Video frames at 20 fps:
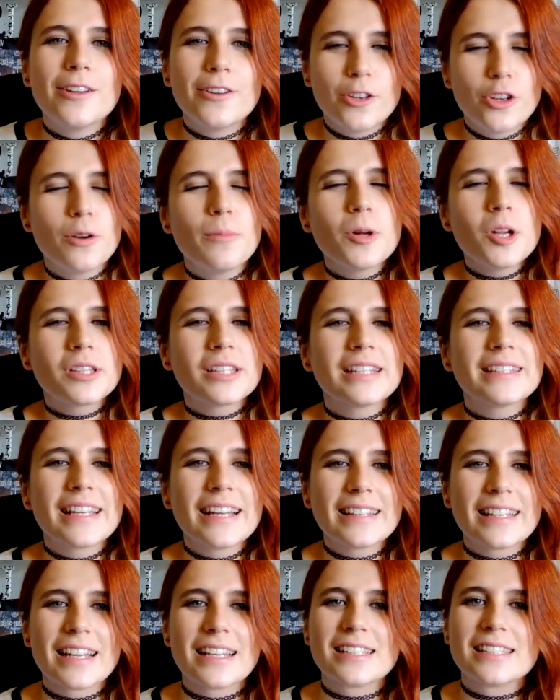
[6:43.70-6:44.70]
Número
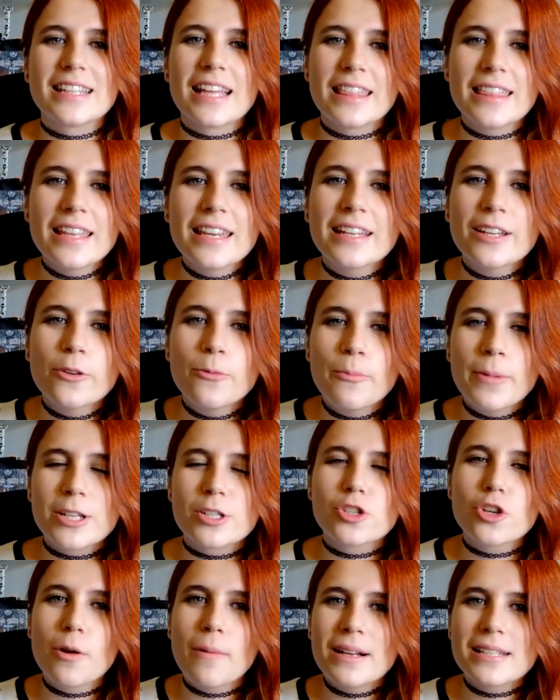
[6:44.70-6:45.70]
33. Decir que un
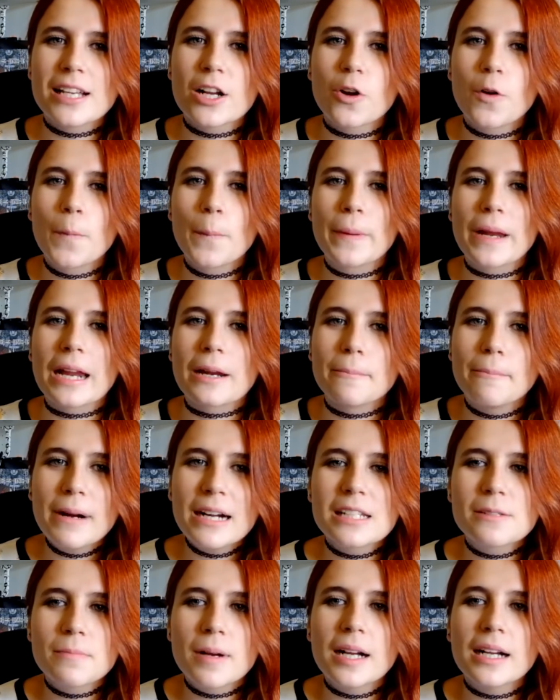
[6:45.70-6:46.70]
mes no vas a comprar
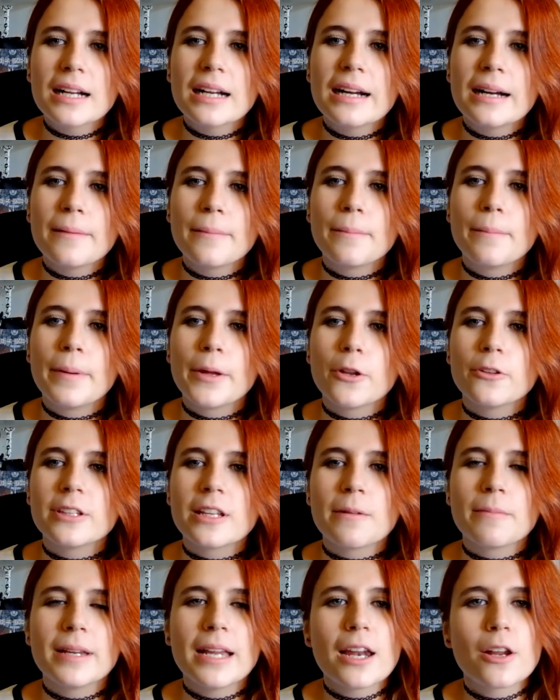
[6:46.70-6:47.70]
más manga, pero
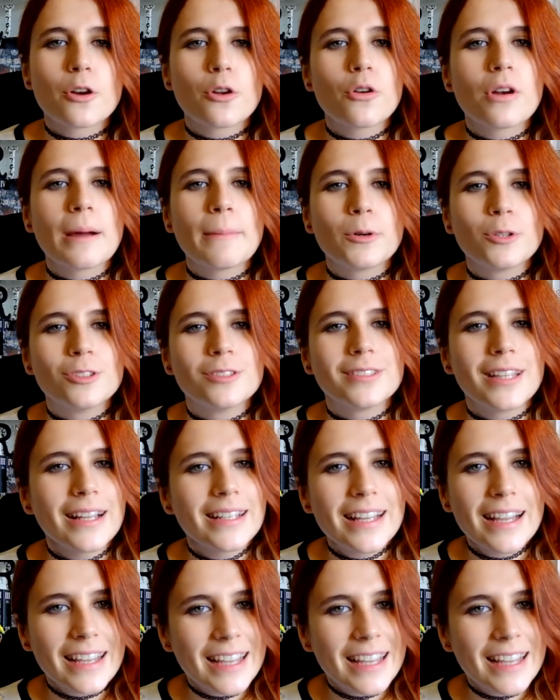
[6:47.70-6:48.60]
terminar con una montaña